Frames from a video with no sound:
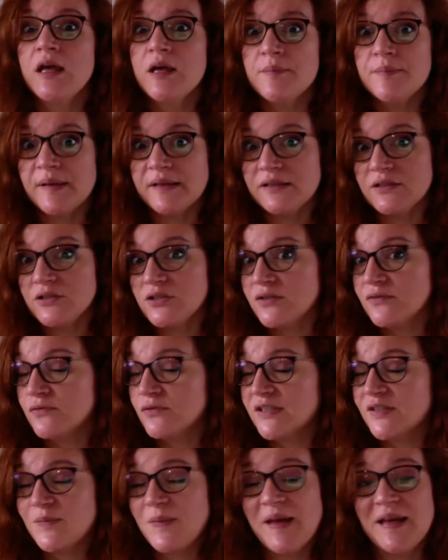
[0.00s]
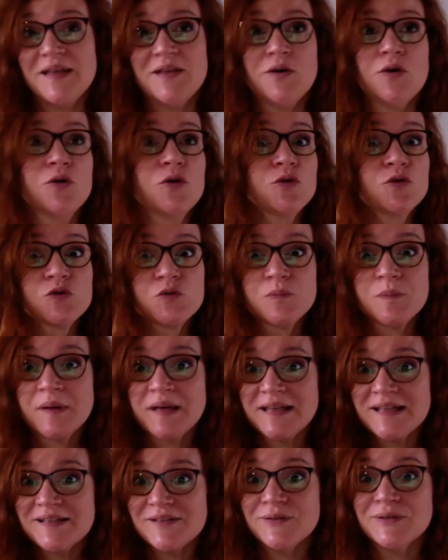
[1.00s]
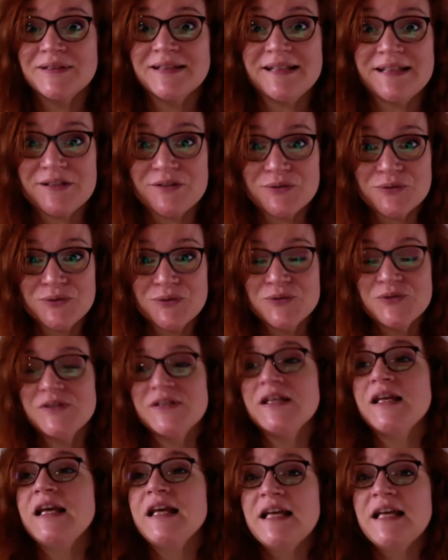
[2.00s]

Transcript: partager vos expériences, présenter les choses,